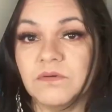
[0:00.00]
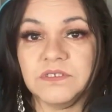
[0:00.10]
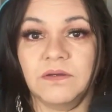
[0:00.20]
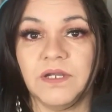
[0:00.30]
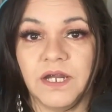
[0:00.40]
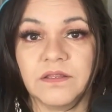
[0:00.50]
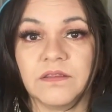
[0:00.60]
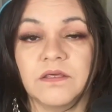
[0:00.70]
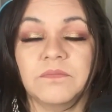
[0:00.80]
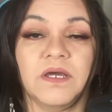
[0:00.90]
Vamos a hablar
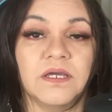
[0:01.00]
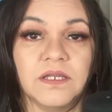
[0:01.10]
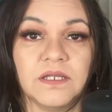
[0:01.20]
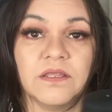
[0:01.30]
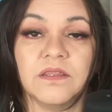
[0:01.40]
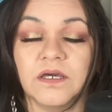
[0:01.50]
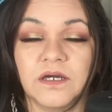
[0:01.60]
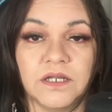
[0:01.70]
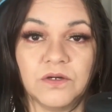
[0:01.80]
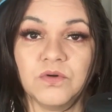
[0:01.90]
de Maelis de
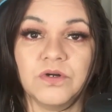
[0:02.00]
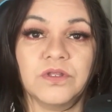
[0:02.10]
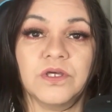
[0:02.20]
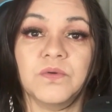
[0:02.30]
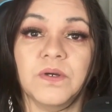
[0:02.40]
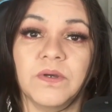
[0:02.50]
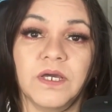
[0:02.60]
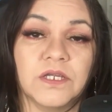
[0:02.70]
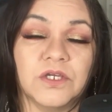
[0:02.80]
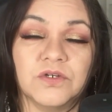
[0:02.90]
Araujo de
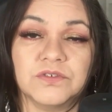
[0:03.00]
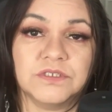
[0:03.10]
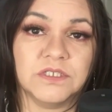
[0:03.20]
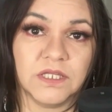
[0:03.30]
9 años